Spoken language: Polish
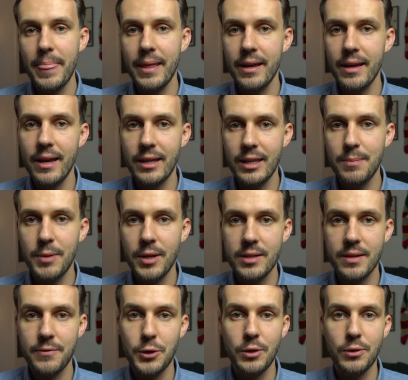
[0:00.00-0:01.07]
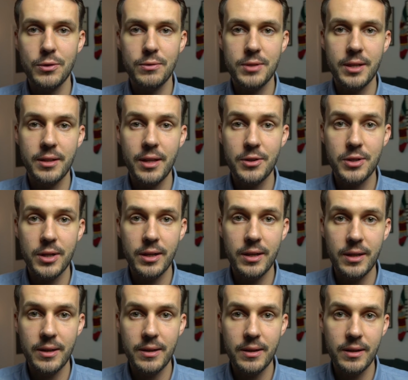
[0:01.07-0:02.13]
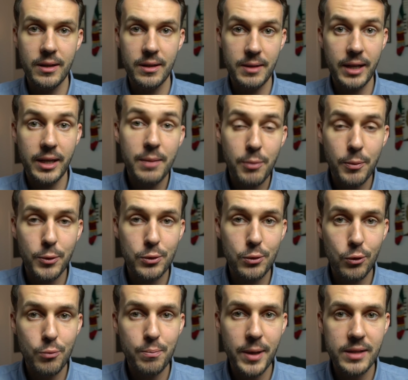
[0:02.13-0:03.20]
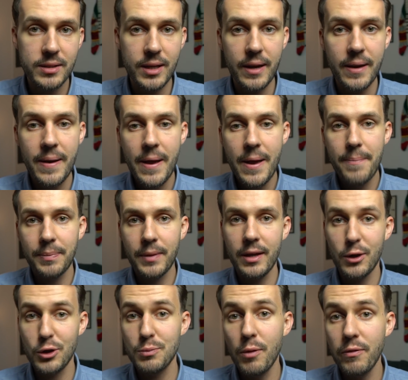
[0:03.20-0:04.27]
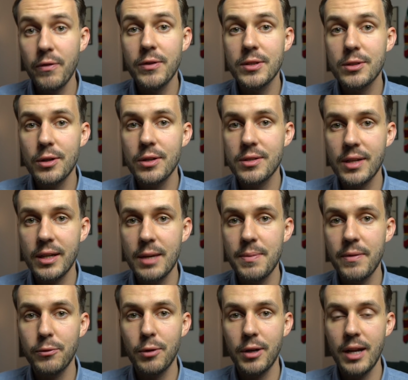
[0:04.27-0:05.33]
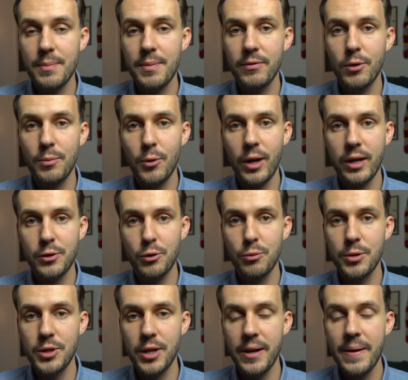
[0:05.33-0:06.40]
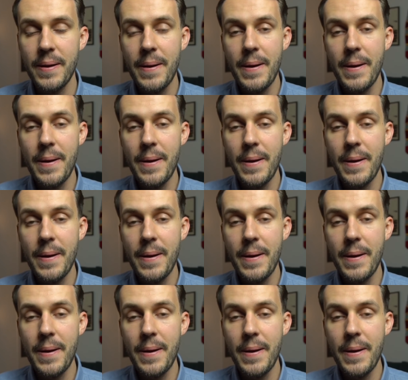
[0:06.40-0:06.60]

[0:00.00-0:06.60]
ekipie i zawsze to są serdeczne i, i, takie po prostu kumpelskie rozmowy, więc to jest ekipa, w której na pewno Polak czułby się